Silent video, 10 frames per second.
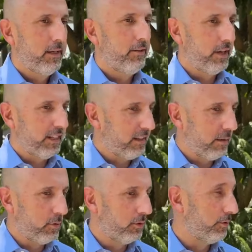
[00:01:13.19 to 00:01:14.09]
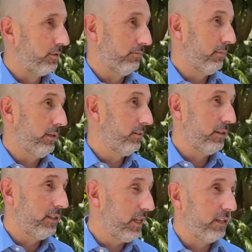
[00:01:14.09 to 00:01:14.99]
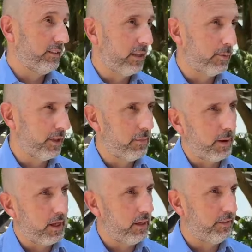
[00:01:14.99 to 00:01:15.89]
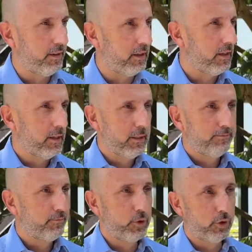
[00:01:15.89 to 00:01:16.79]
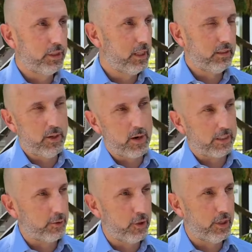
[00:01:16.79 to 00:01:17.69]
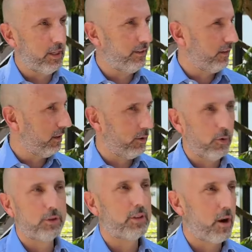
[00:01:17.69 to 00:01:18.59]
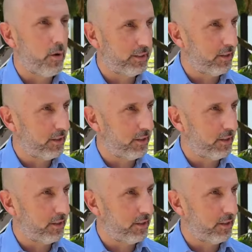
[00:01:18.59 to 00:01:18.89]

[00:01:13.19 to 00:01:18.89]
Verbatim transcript: regresamos, es que el 10 estamos en el país y dos días de vacaciones y otra vez